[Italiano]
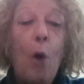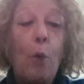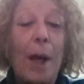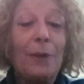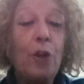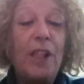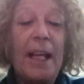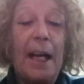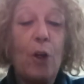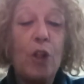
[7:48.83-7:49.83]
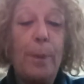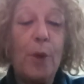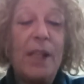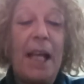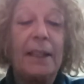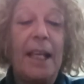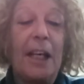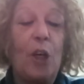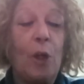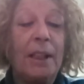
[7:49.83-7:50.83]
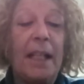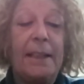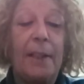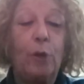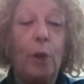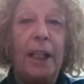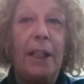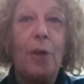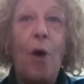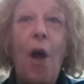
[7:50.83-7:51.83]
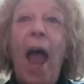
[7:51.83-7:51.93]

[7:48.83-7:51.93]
quando si erano sposati e erano andati a Torino,